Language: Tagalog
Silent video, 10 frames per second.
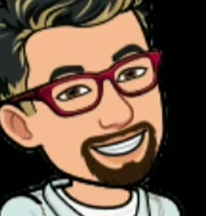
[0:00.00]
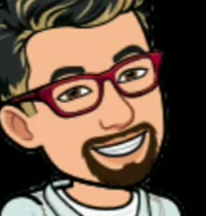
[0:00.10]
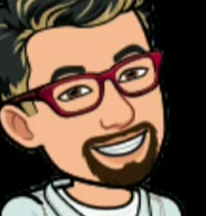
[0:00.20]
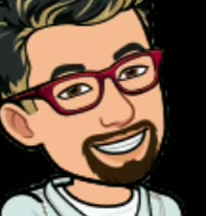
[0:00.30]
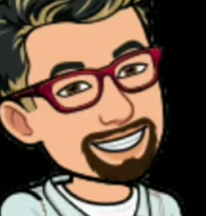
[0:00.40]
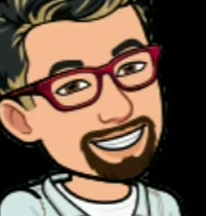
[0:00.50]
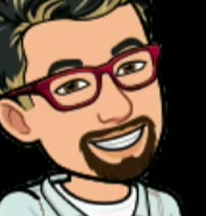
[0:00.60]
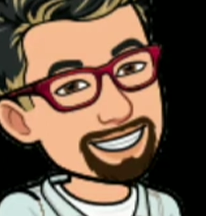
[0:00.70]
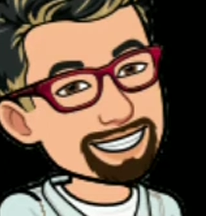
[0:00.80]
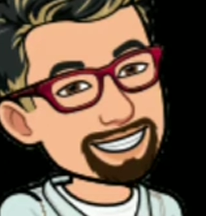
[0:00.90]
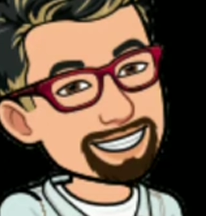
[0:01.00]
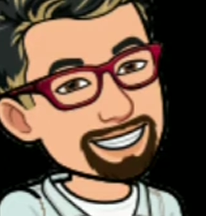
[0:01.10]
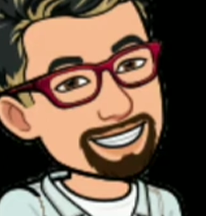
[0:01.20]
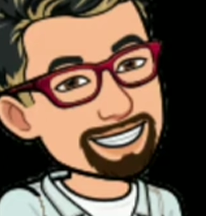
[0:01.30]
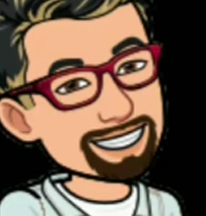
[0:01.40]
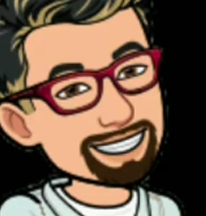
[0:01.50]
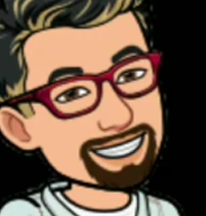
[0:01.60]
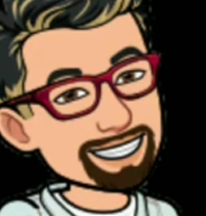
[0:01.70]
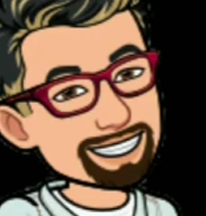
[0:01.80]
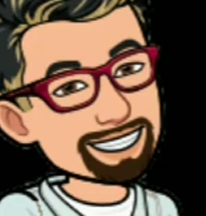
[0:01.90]
Okay? So, papakita ko.
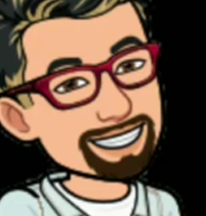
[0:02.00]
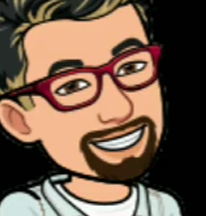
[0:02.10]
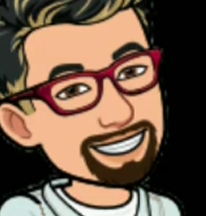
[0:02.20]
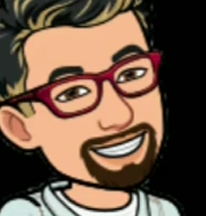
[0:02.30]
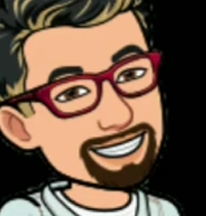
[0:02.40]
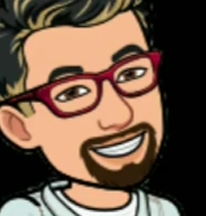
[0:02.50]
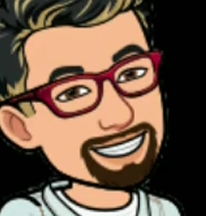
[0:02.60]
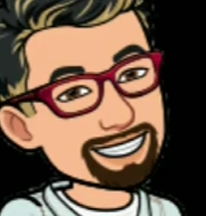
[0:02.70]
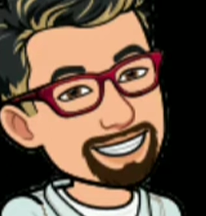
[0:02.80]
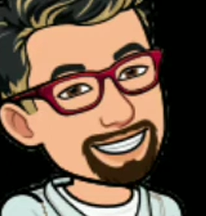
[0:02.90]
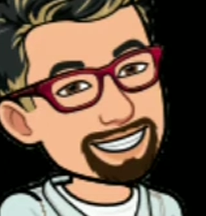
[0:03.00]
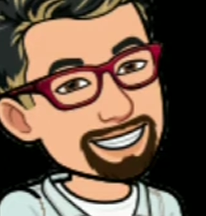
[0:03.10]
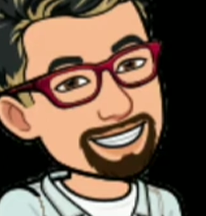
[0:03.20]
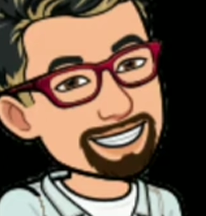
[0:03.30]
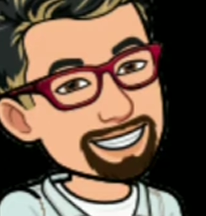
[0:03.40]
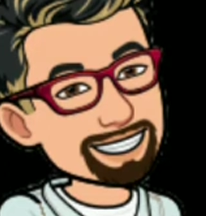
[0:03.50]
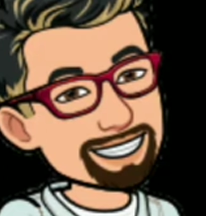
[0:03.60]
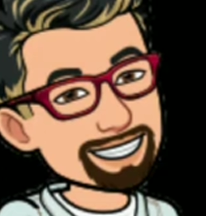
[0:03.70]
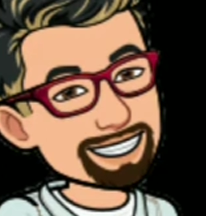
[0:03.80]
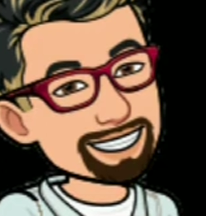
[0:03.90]
Kunin ko muna itong
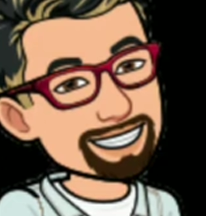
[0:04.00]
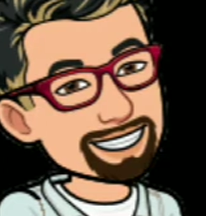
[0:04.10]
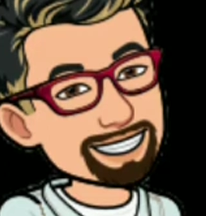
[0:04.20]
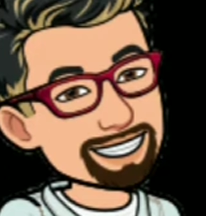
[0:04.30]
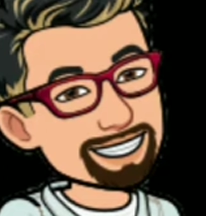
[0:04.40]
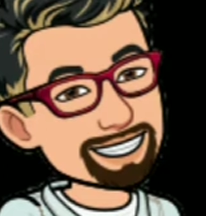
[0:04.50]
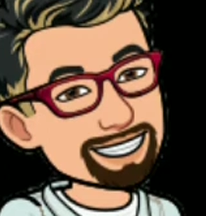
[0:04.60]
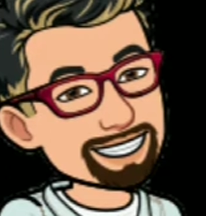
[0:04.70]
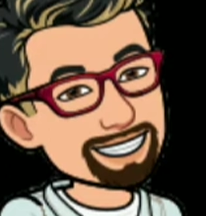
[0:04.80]
uh, details na to.